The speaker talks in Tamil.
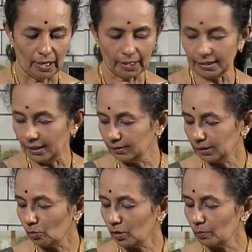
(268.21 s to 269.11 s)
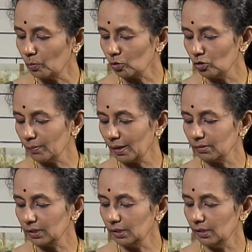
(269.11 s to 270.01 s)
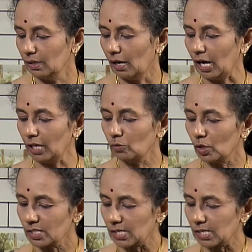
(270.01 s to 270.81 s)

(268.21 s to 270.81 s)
ஆனால் எந்த ஒரு பொருளுமே வந்து அளவோடு